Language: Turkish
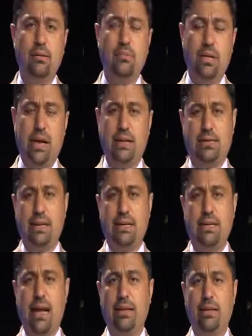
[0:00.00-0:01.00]
binasına
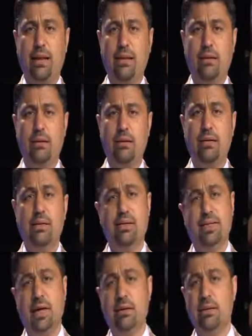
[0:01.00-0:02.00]
giren de
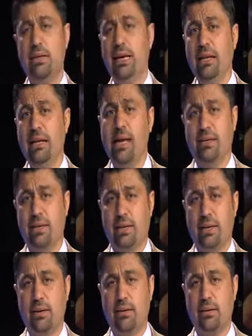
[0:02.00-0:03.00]
Hristiyan değil ne yazık
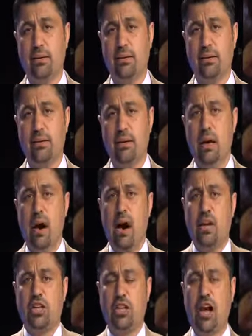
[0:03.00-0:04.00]
ki.
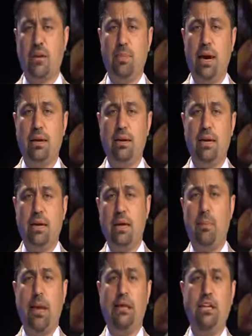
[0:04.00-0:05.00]
Haç takmak ya
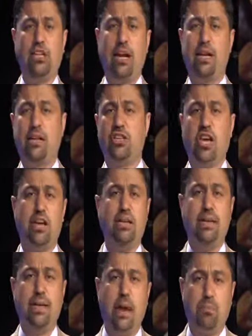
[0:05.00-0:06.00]
da belli işarete
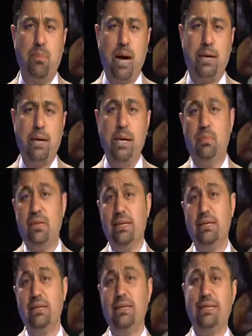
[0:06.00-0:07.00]
şekilleri yapmak
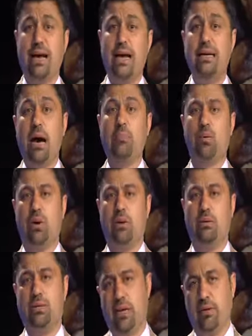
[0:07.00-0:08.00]
bizi Hristiyan yapmıyor
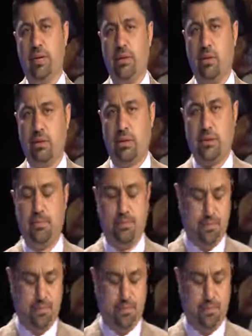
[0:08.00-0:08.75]
sevgili dostlarım.